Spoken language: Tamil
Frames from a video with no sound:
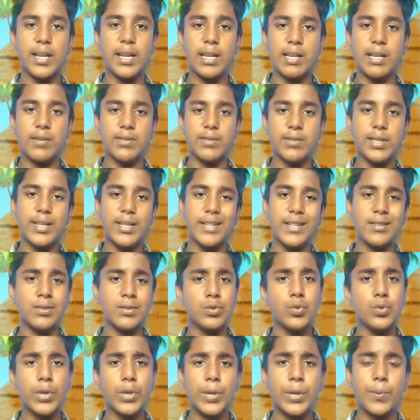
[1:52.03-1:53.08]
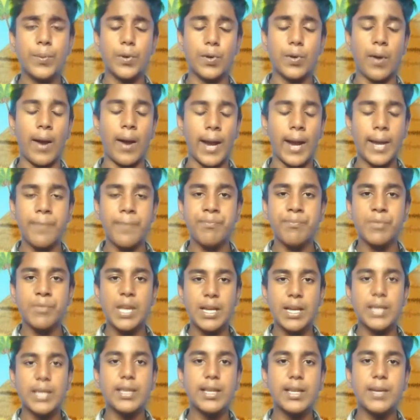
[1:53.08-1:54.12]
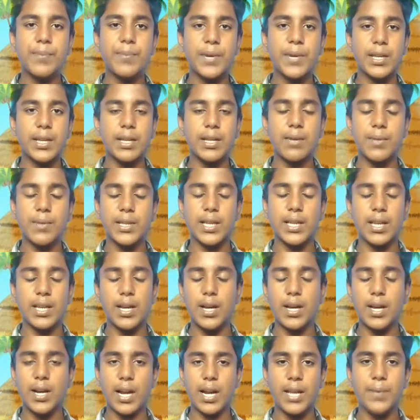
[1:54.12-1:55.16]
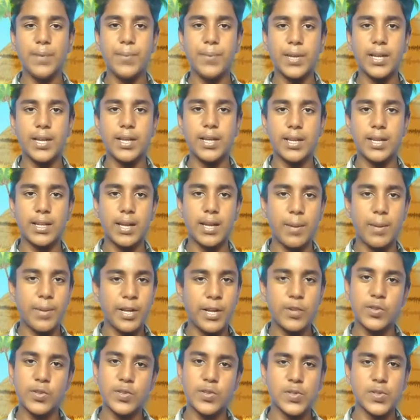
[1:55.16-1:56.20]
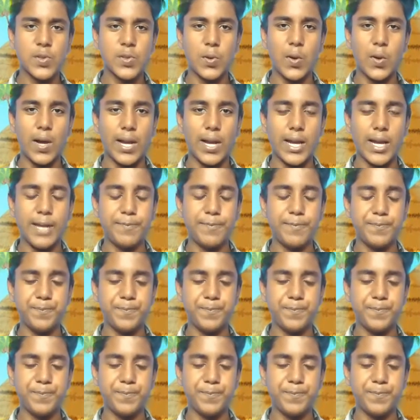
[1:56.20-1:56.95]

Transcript: செடிகள் தான் வந்து எதிர்த்து தூக்கி போடுறாங்க இதுக்கு பேர் தான் பாத்தீங்கன்னா களை பெருகிறது அப்படின்னு வந்து சொல்லுவாங்க